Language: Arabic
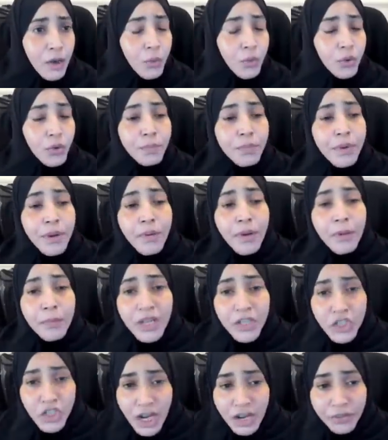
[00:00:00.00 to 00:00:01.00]
وربما
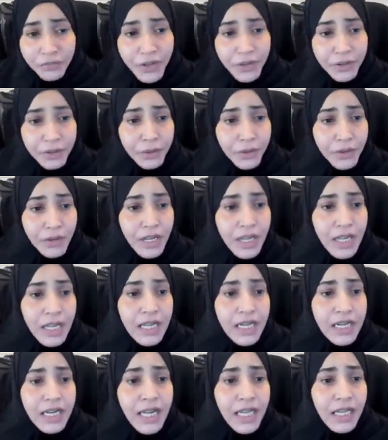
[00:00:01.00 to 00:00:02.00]
ما شاف انه
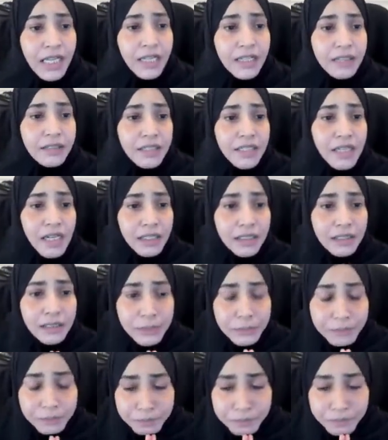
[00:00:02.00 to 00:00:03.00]
لكن
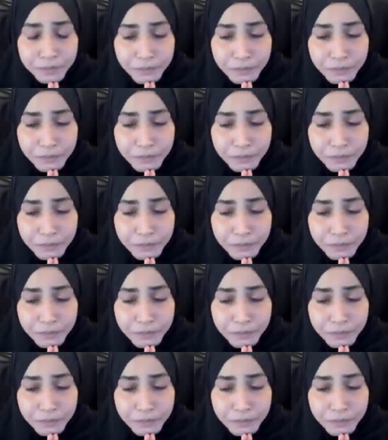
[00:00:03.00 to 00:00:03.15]
يعني